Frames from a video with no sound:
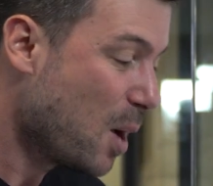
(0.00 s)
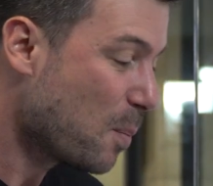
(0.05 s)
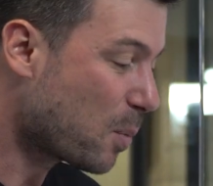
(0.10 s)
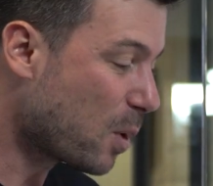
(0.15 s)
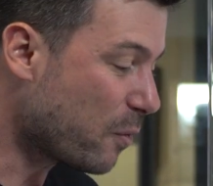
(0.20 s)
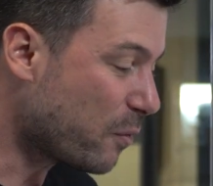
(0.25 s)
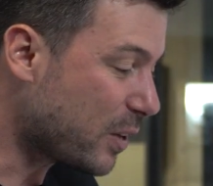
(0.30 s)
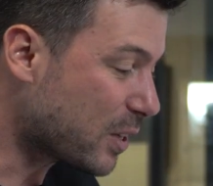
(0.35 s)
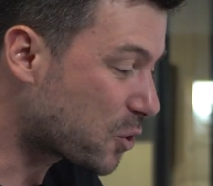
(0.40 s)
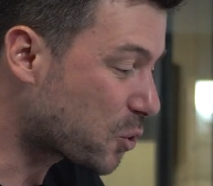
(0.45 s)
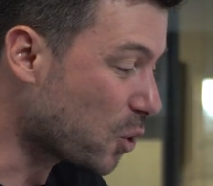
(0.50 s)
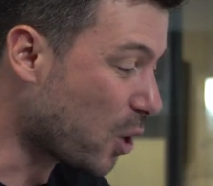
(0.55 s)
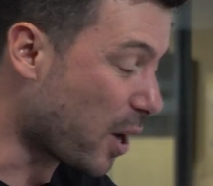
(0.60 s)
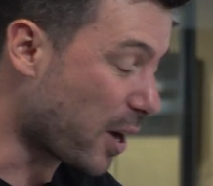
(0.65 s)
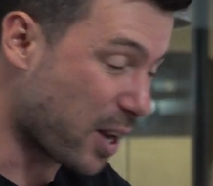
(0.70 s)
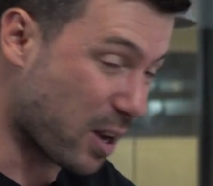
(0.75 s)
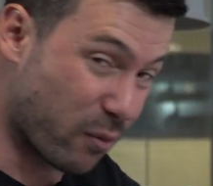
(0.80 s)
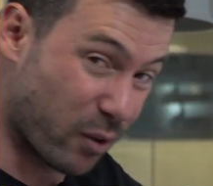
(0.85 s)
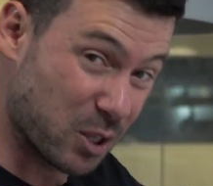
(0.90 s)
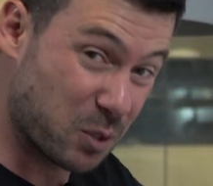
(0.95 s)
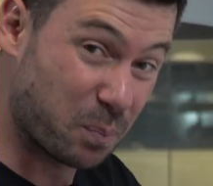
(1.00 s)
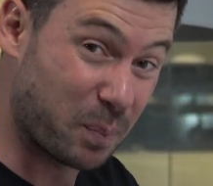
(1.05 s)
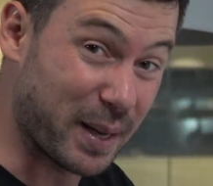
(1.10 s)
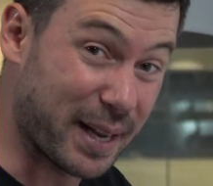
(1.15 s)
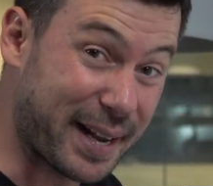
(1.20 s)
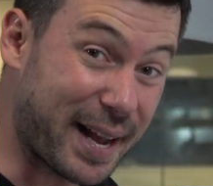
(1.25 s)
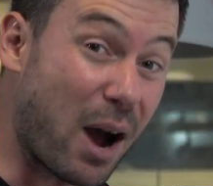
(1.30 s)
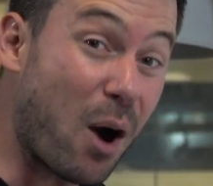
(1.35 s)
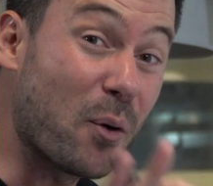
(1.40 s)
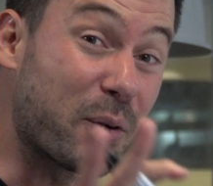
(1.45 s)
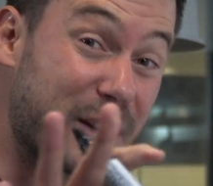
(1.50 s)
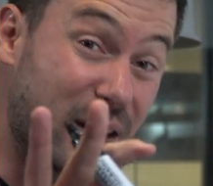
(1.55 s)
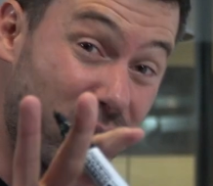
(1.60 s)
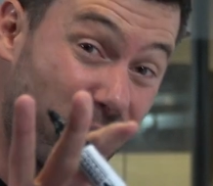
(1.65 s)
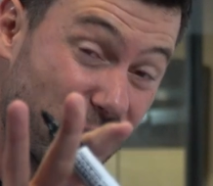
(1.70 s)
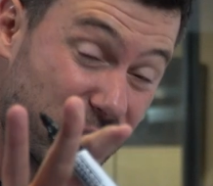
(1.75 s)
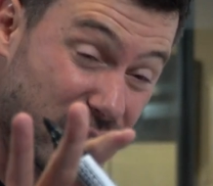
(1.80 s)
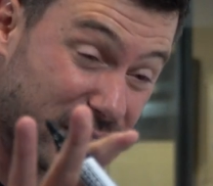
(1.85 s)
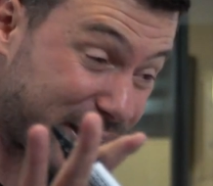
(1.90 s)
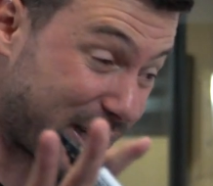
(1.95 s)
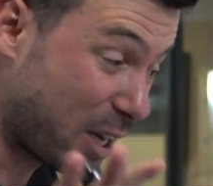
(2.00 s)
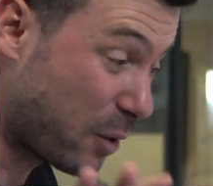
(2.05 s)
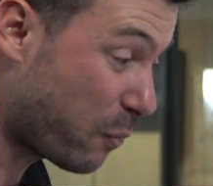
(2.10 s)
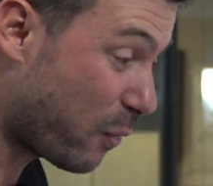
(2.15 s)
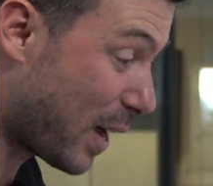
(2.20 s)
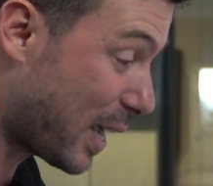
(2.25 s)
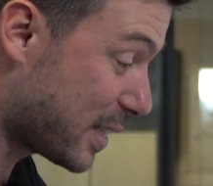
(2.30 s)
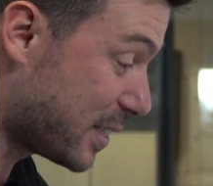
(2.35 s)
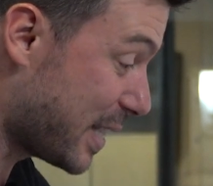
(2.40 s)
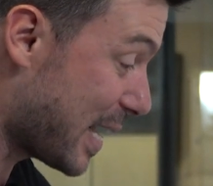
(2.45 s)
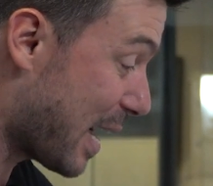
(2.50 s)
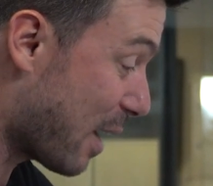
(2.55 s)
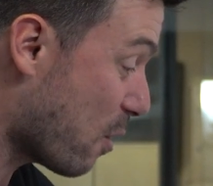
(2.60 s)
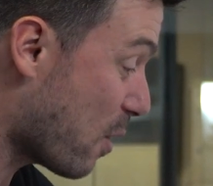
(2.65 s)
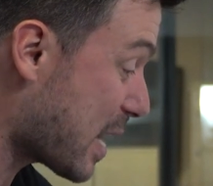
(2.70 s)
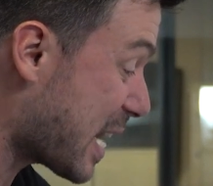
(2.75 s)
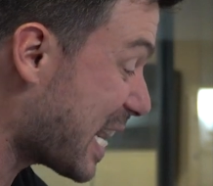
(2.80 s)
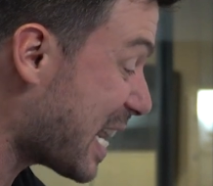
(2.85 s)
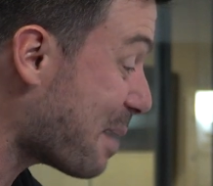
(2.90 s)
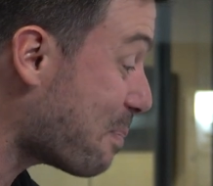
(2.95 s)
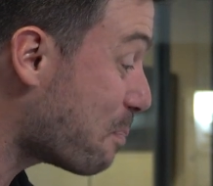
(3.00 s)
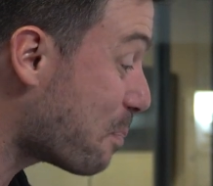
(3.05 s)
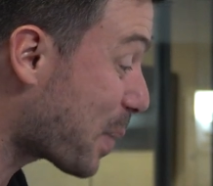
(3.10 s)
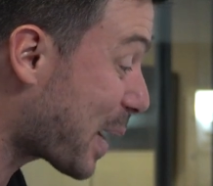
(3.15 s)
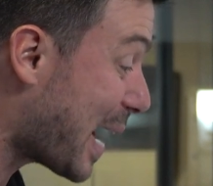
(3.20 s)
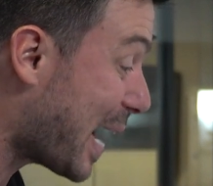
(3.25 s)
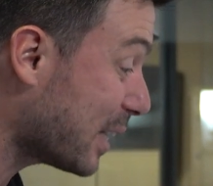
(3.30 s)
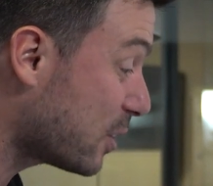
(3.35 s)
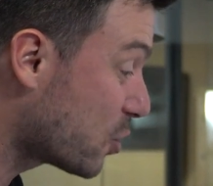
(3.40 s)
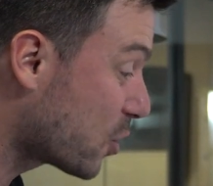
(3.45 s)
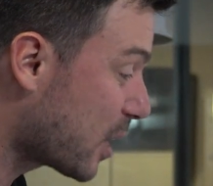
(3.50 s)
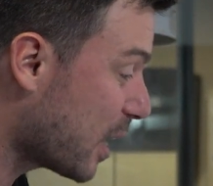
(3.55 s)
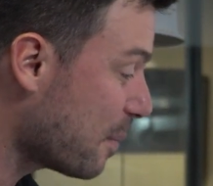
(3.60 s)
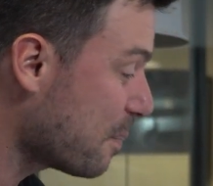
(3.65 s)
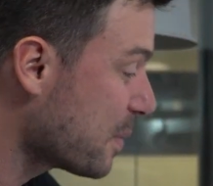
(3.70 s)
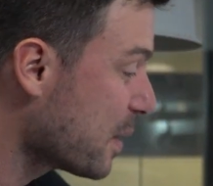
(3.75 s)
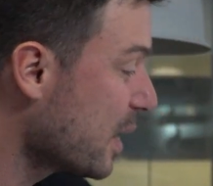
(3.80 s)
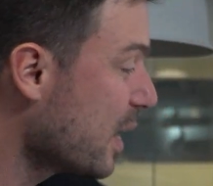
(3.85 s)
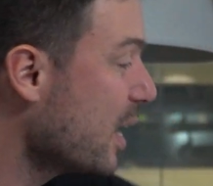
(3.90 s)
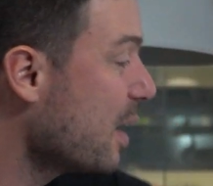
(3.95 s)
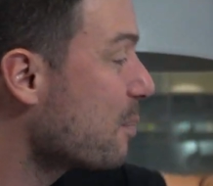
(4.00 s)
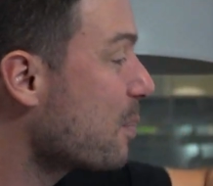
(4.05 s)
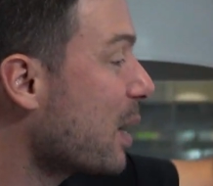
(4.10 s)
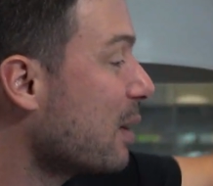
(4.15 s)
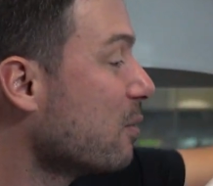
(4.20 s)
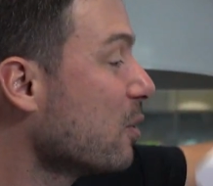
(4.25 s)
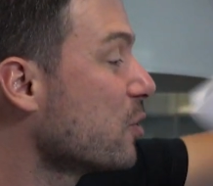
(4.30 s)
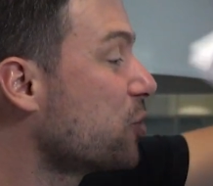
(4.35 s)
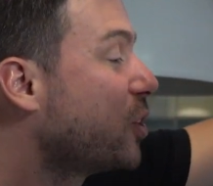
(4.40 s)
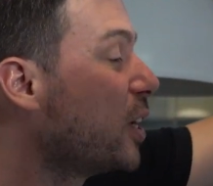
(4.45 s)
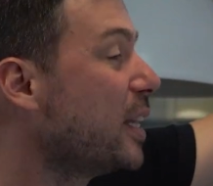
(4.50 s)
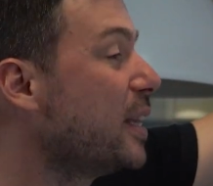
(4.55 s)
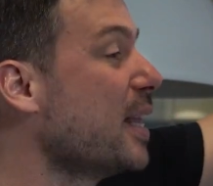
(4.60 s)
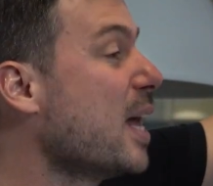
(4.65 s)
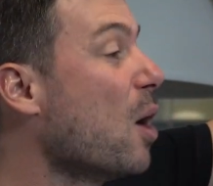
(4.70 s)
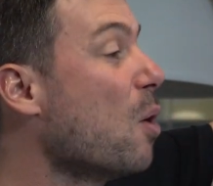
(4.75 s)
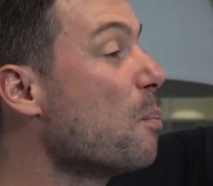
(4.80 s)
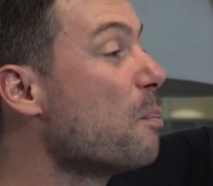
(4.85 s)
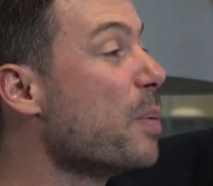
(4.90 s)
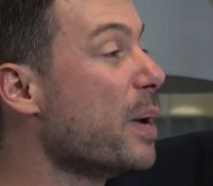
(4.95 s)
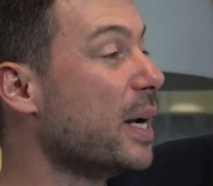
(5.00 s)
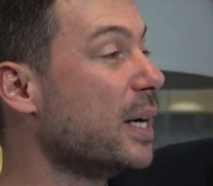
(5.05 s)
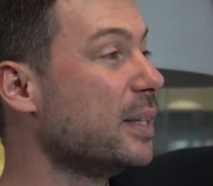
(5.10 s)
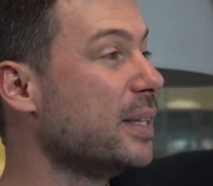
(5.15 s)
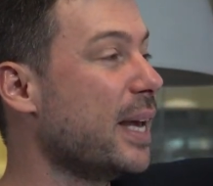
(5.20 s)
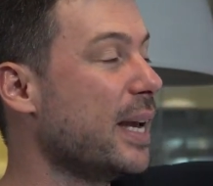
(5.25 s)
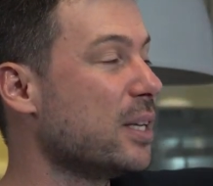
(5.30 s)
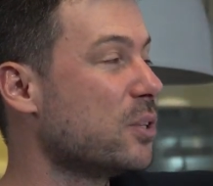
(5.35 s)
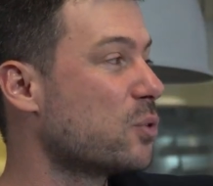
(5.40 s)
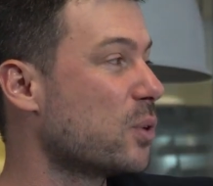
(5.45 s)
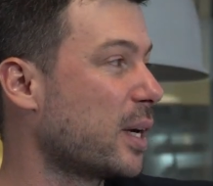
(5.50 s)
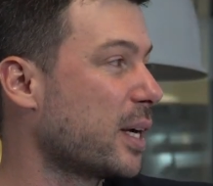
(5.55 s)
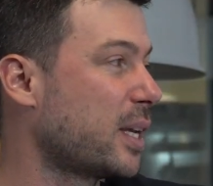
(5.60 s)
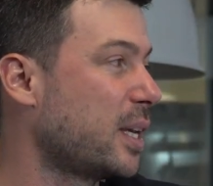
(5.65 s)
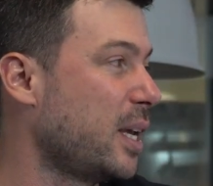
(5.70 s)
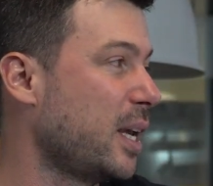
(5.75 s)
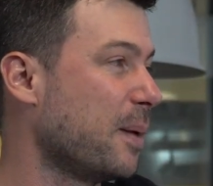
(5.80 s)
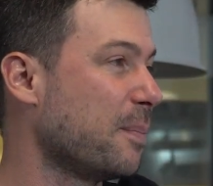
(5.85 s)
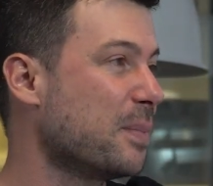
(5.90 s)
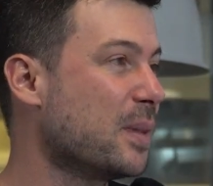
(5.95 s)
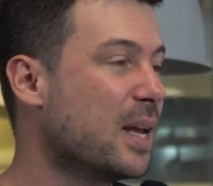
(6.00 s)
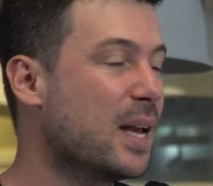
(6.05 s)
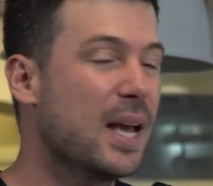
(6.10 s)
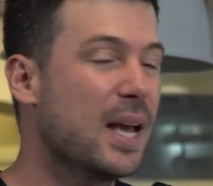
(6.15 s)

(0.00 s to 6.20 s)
Professor, eu vou explicar o que você tem que fazer agora na prática para você não perder isso aqui.